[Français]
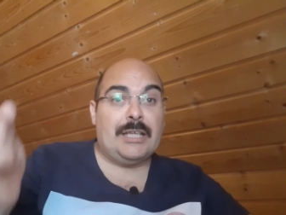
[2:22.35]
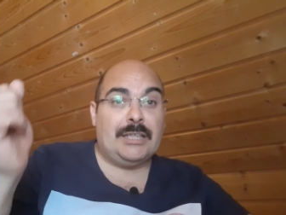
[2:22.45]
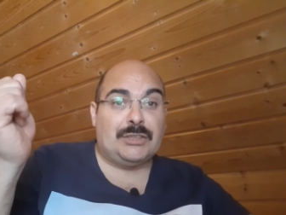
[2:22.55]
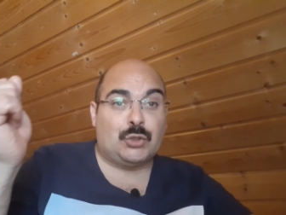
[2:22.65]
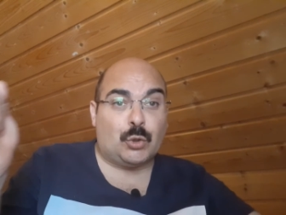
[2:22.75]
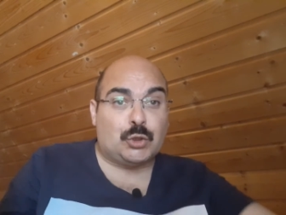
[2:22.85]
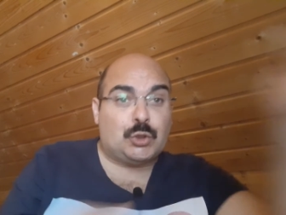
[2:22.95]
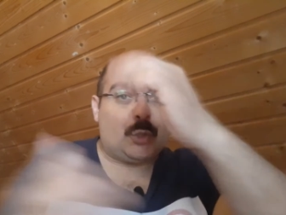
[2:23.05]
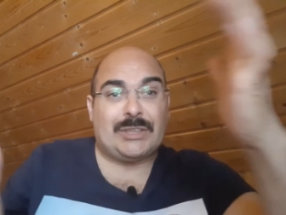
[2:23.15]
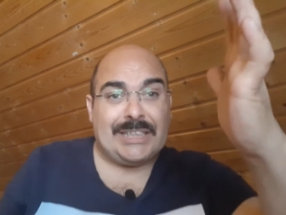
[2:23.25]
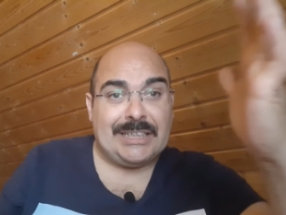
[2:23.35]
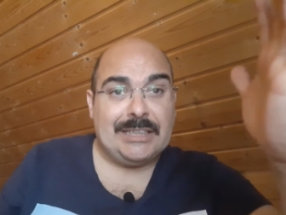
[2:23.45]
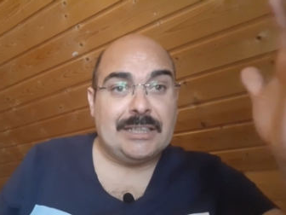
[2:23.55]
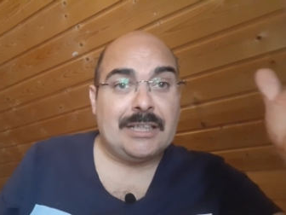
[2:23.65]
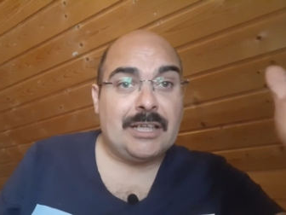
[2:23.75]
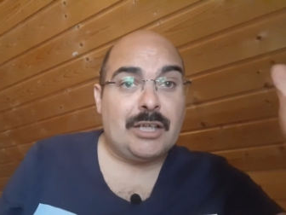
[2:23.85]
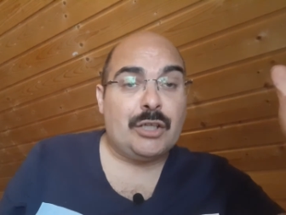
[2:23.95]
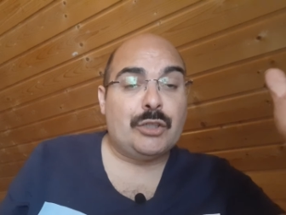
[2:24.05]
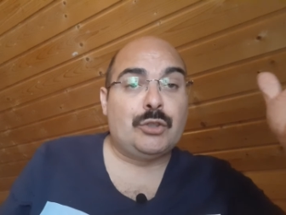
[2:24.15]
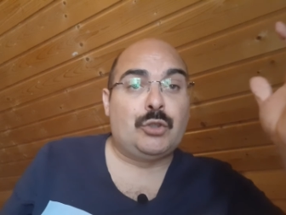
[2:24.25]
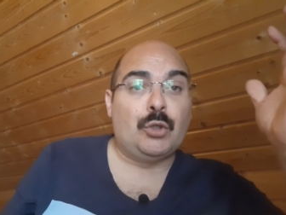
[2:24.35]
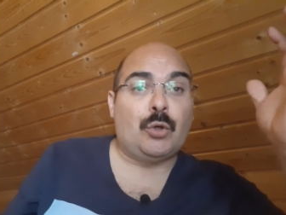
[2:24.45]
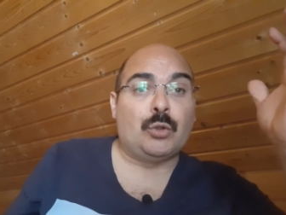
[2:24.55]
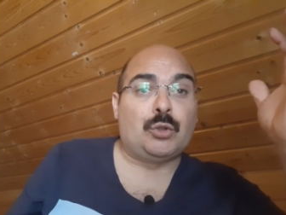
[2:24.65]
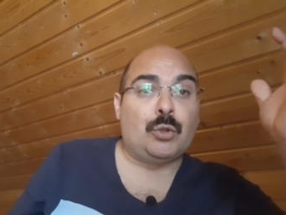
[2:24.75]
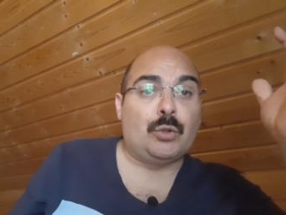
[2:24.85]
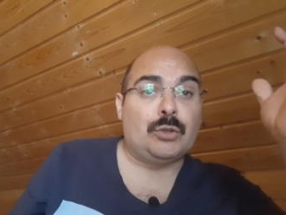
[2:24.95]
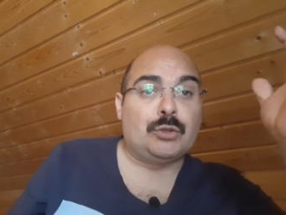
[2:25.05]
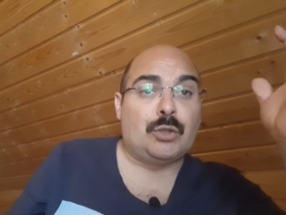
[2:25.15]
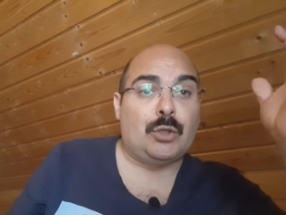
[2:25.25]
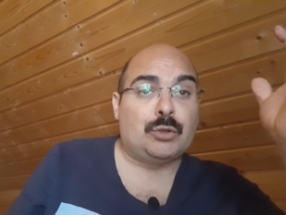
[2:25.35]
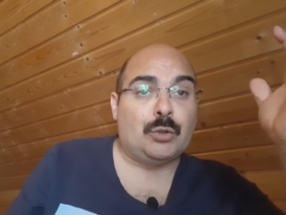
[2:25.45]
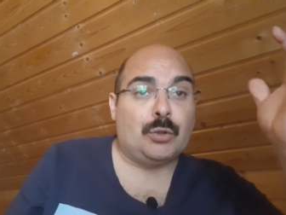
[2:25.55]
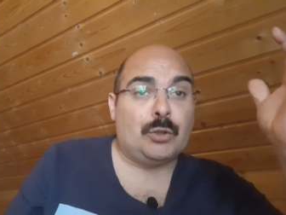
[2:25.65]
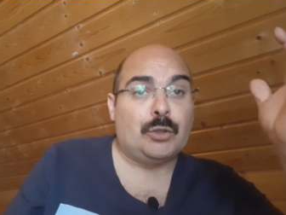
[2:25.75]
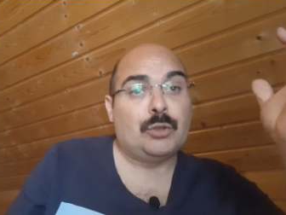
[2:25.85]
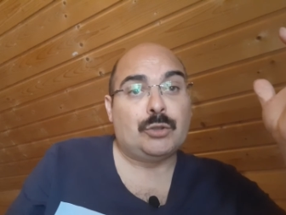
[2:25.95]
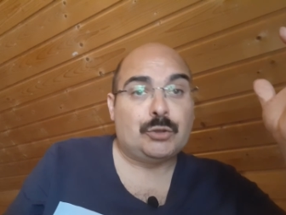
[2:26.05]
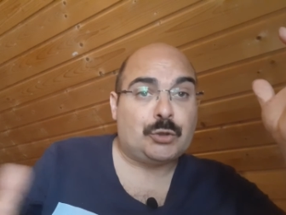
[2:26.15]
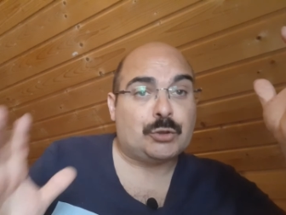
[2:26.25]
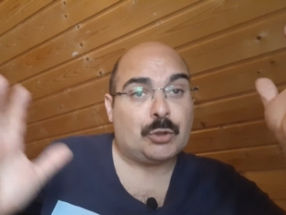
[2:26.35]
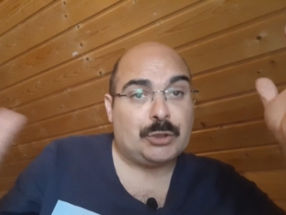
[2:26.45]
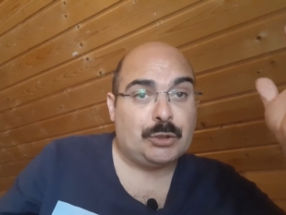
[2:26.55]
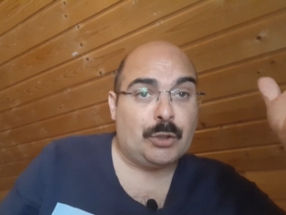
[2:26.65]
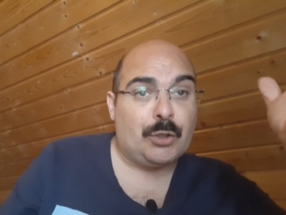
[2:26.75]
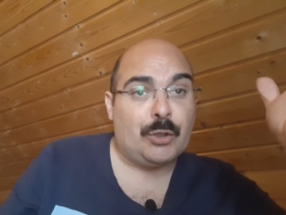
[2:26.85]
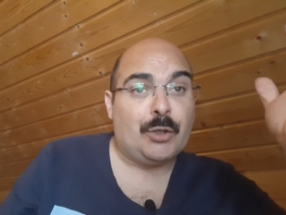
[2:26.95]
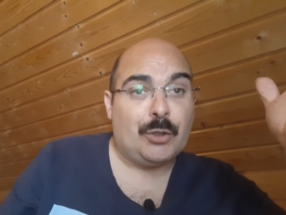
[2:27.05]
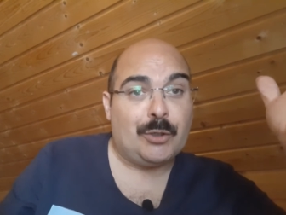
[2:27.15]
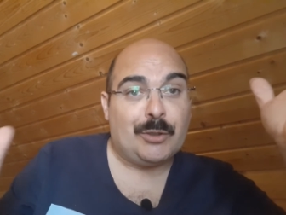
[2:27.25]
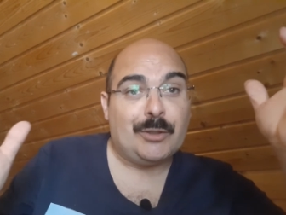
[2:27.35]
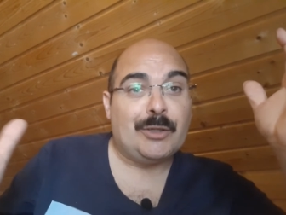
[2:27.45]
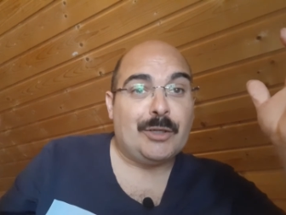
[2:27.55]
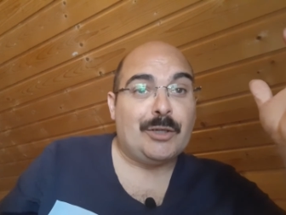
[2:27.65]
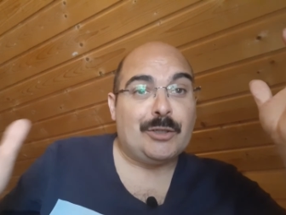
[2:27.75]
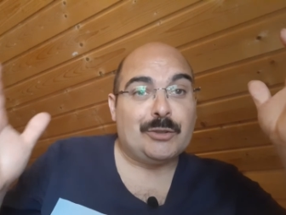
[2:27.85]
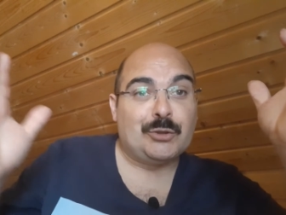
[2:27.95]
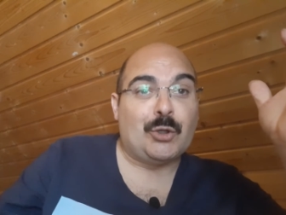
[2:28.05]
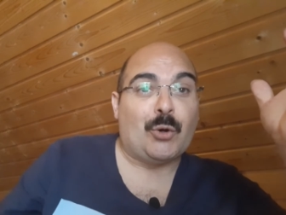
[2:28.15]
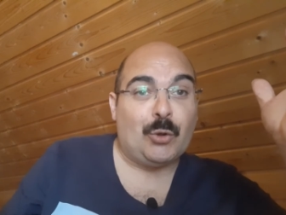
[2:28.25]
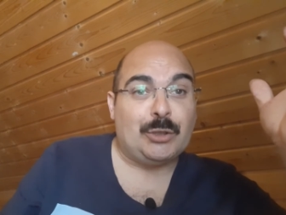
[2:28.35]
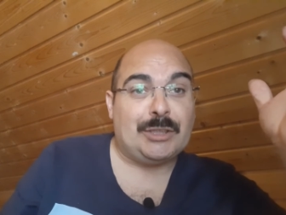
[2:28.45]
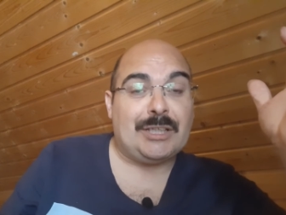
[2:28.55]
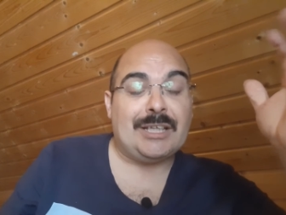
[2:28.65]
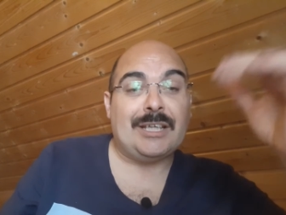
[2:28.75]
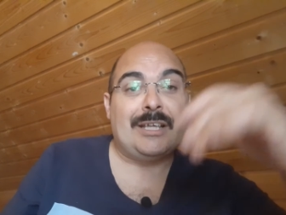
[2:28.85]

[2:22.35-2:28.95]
Ils sont sortis de, de l'auto, sont sortis de, de route